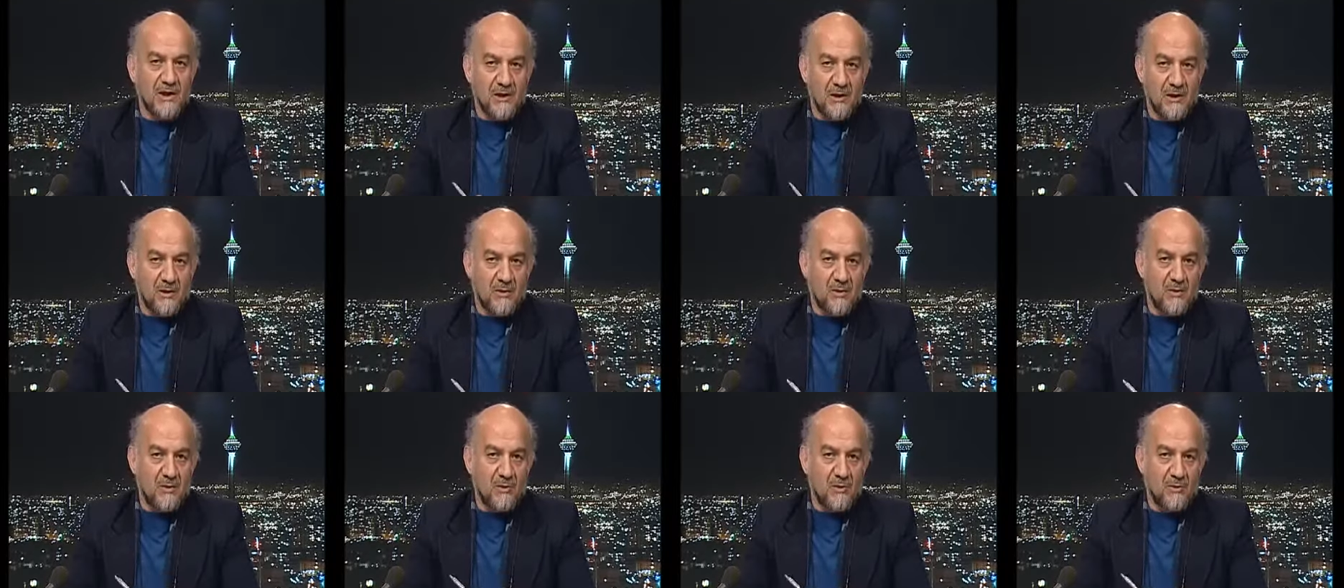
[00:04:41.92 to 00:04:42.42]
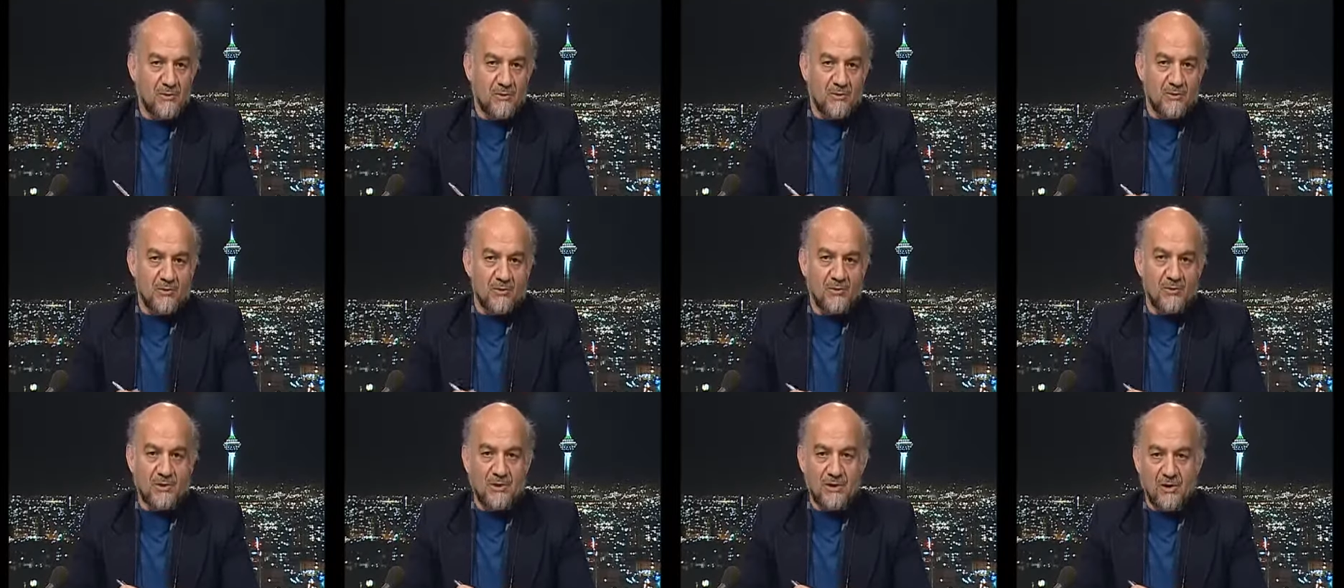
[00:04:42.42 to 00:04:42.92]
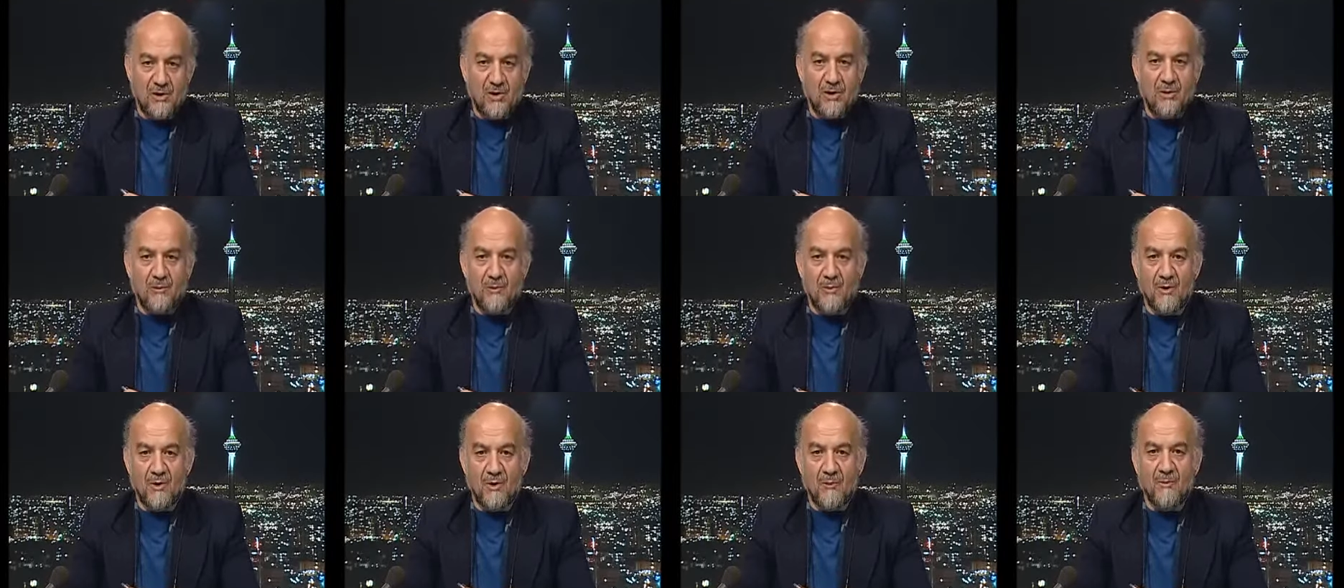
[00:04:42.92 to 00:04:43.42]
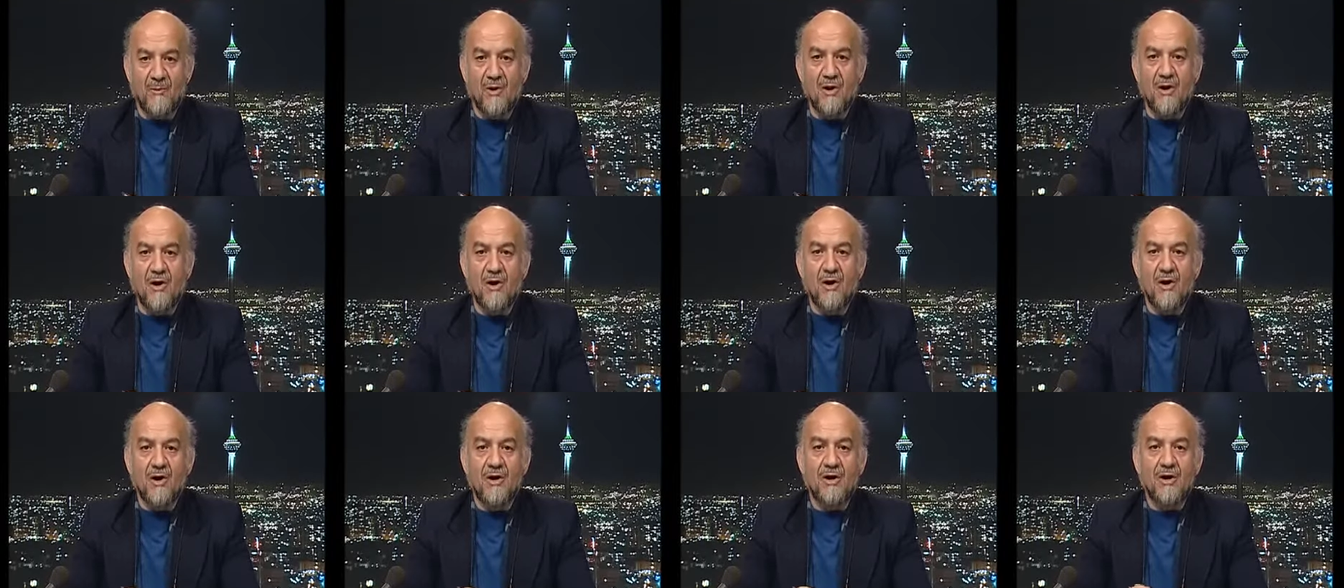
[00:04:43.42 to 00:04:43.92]
طيب،
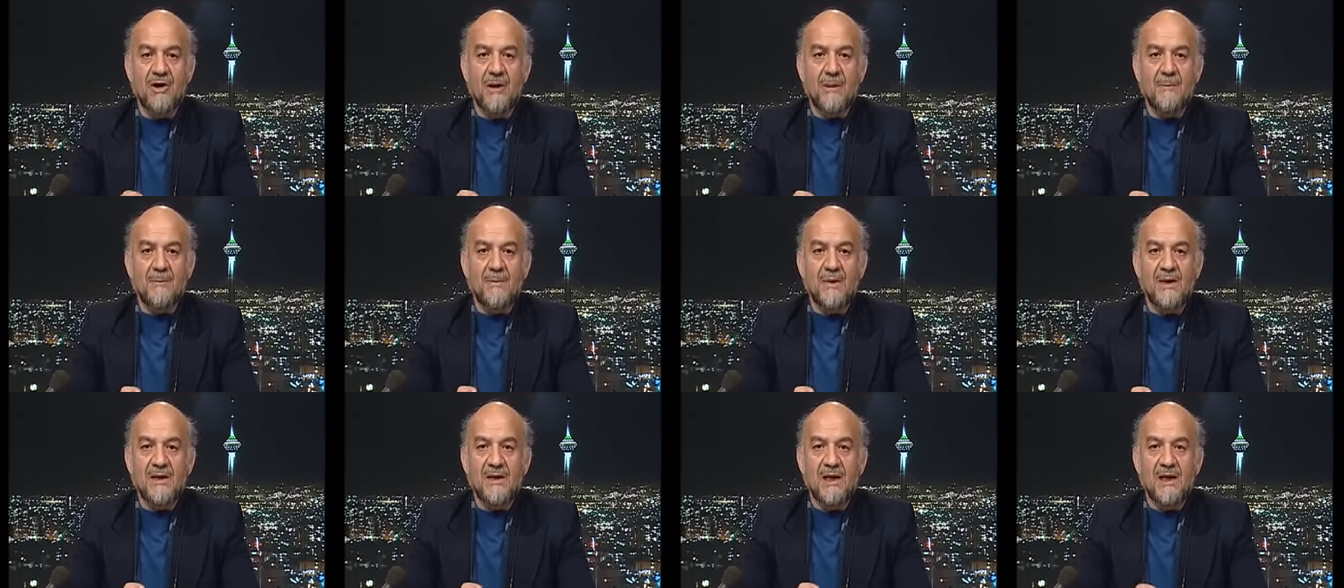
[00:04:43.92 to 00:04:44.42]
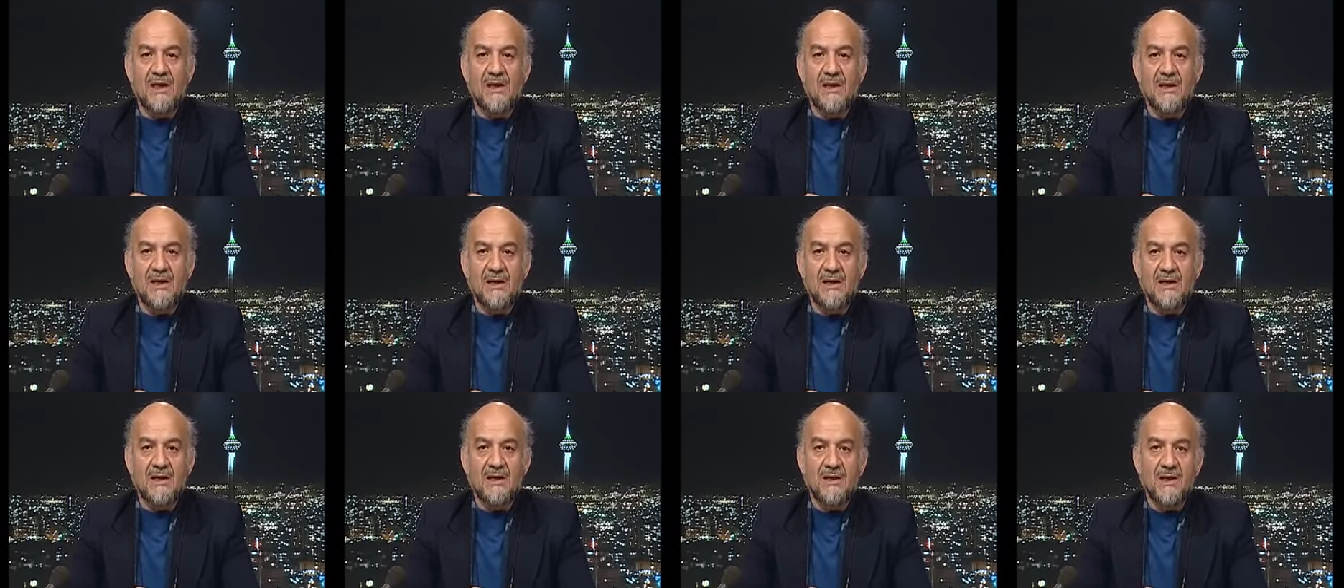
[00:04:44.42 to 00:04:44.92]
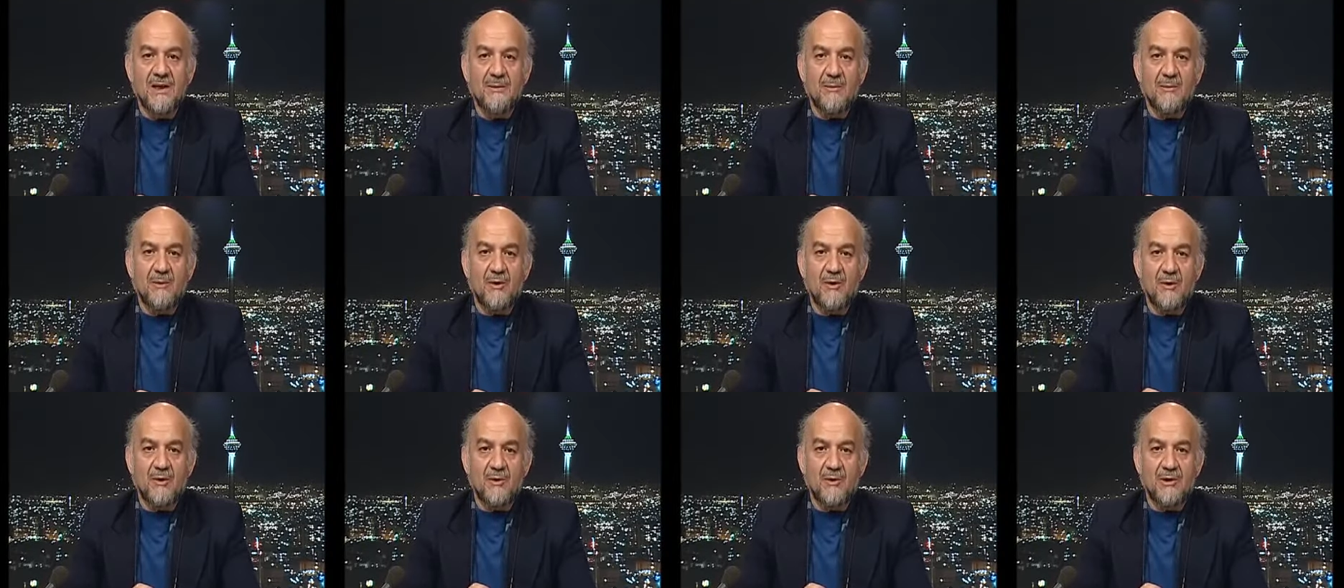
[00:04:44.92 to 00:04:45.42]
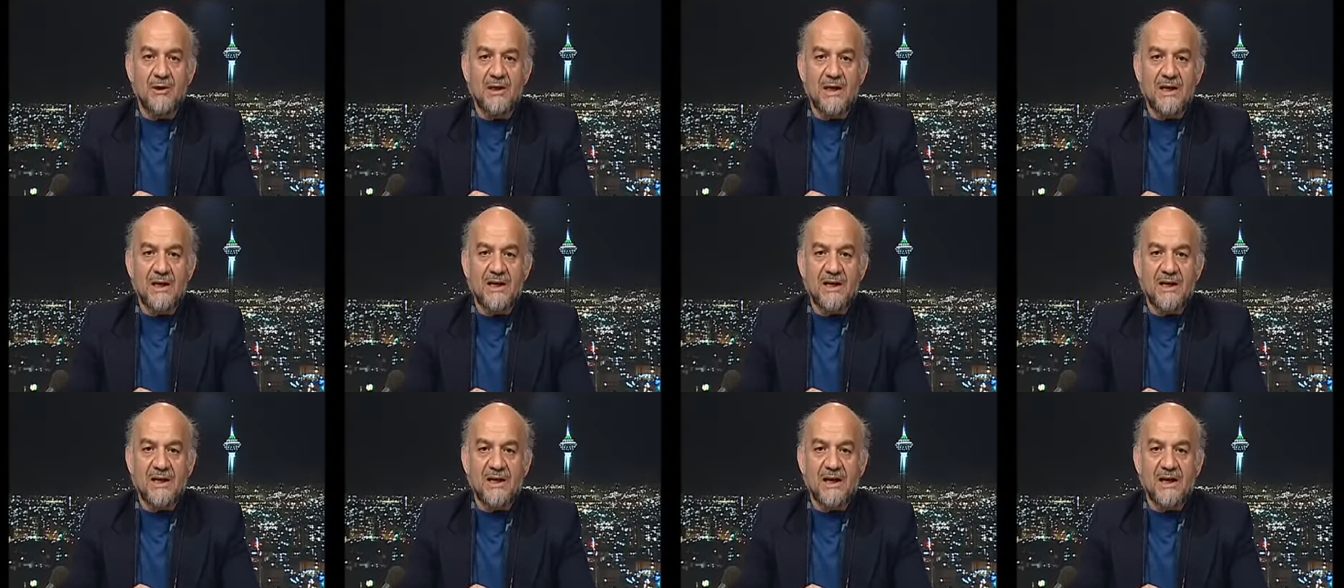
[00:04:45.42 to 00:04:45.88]
يعني جنابه آه، بعد